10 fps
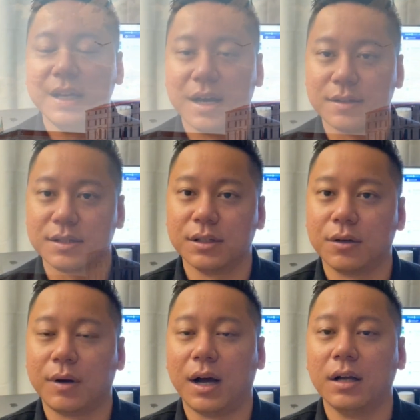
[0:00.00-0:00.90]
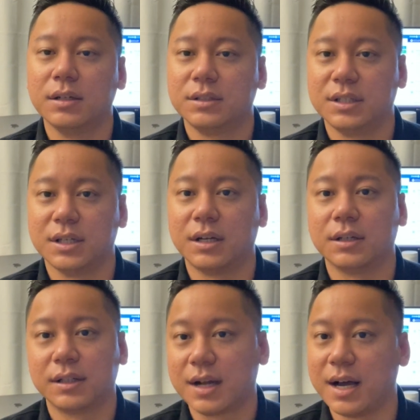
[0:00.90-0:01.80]
两次的话，这张
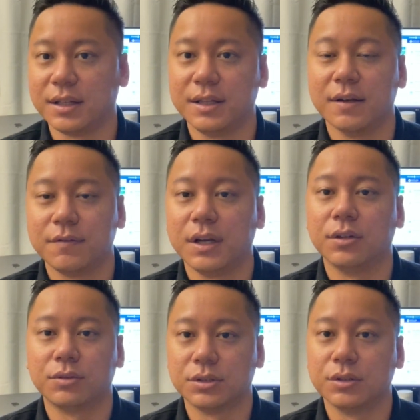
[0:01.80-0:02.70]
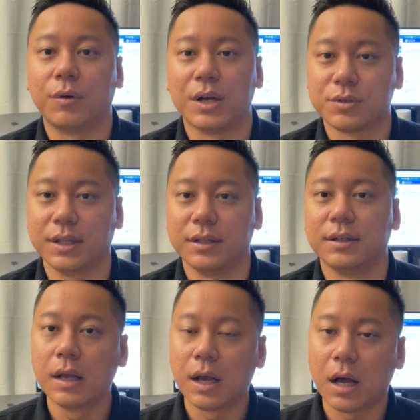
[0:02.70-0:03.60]
卡的年费都是划算的。
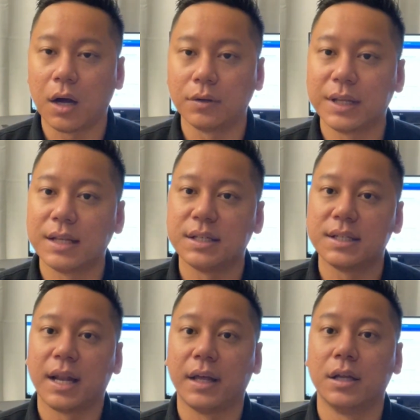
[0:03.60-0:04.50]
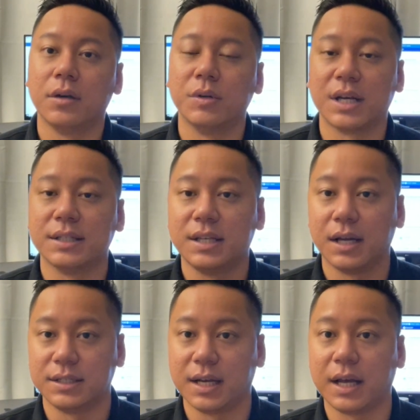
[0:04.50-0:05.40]
好，那接下来呢，我想讲
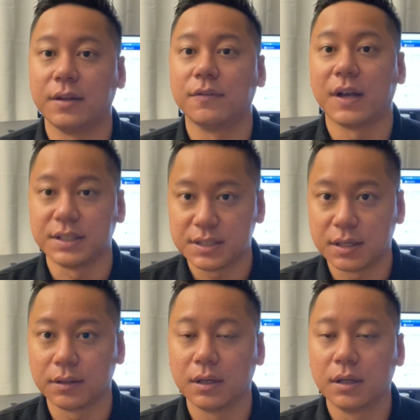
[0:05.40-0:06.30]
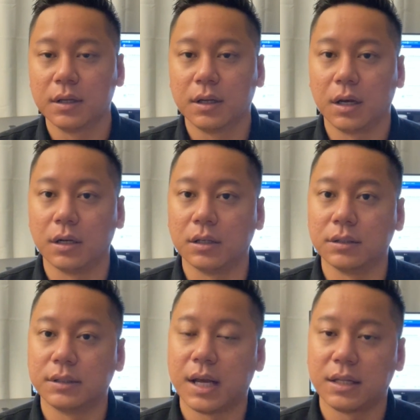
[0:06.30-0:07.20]
一下它的返现。呃，
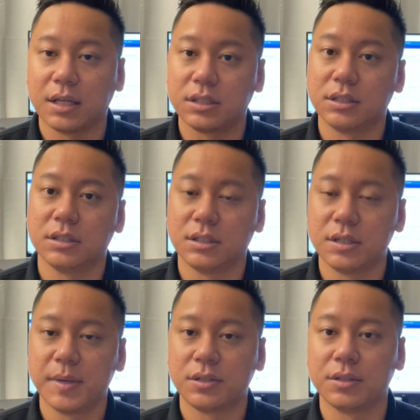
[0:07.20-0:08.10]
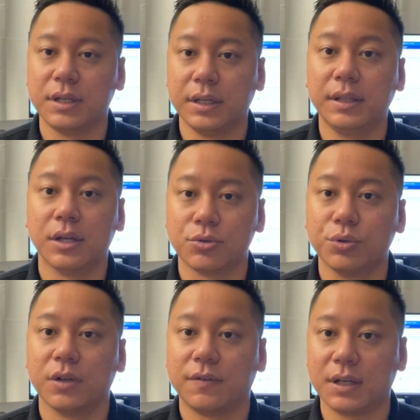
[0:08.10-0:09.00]
那它是这边是以点数
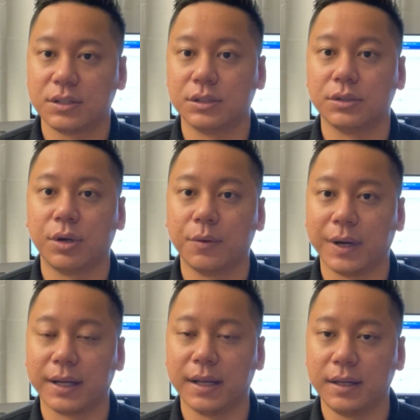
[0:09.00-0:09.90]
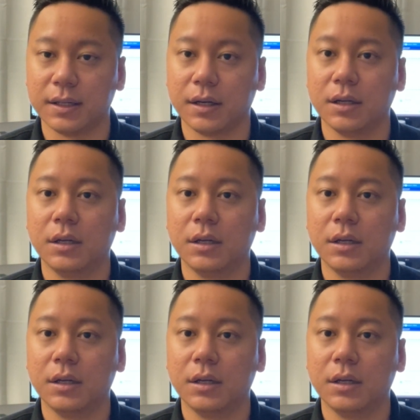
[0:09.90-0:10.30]
的方式退还给你的。